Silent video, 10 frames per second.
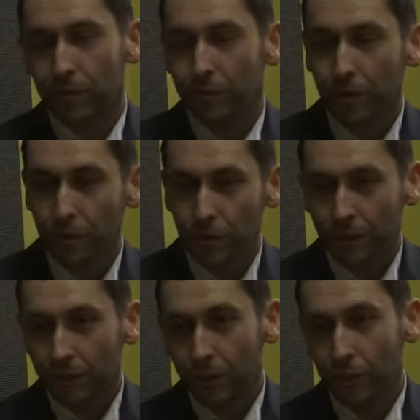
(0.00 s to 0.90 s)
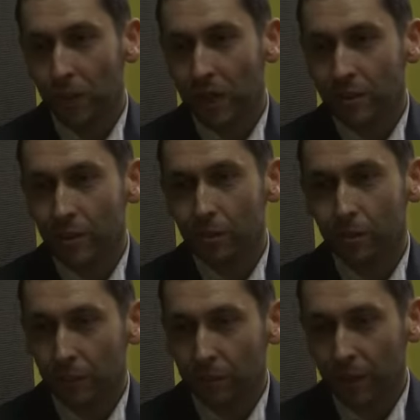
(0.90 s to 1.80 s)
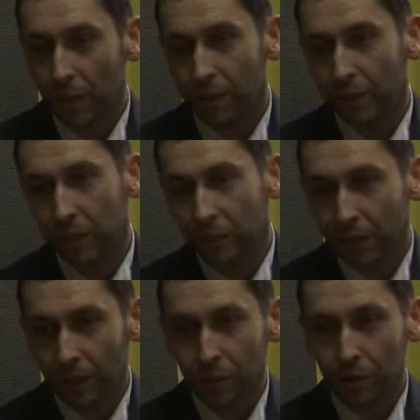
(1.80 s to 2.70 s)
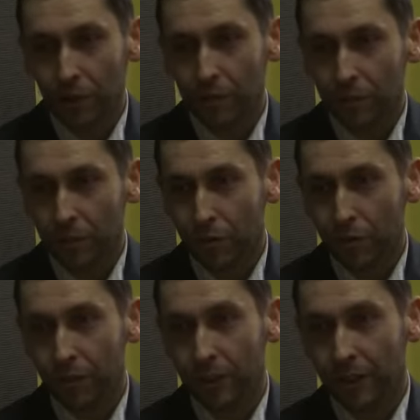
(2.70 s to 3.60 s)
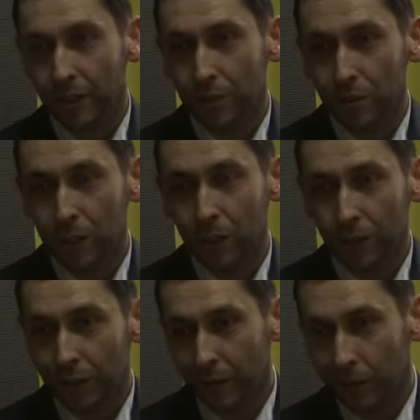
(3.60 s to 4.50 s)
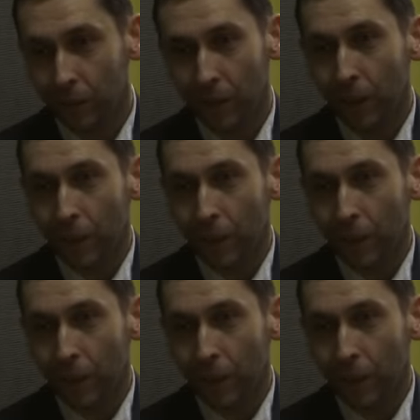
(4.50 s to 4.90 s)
właśnie sytuacji, które by dały nam jakiegoś tam zastrzyku energetycznego, nie tylko